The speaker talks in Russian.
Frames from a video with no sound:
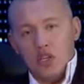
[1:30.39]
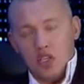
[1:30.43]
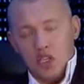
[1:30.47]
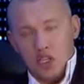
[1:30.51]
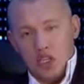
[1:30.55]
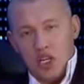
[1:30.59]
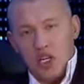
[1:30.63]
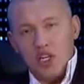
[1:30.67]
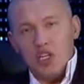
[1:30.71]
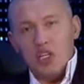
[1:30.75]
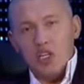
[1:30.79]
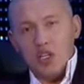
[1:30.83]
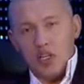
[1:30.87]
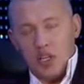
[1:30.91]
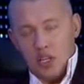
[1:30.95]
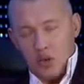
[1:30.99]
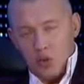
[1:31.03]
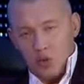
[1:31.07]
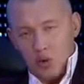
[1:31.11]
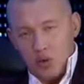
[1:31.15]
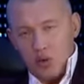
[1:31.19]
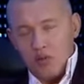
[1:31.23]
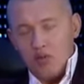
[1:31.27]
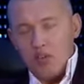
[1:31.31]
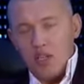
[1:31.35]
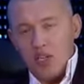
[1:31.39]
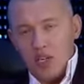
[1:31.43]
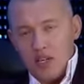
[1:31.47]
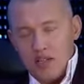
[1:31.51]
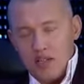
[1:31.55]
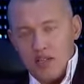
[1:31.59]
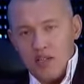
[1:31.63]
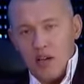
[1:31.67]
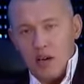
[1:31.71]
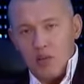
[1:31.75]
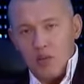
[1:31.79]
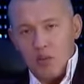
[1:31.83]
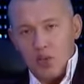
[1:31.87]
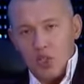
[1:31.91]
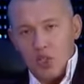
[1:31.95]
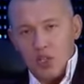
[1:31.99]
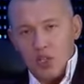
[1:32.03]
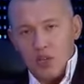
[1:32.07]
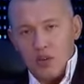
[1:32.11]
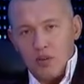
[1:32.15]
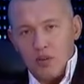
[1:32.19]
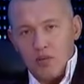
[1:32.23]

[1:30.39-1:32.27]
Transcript: женщин, которые вышли замуж.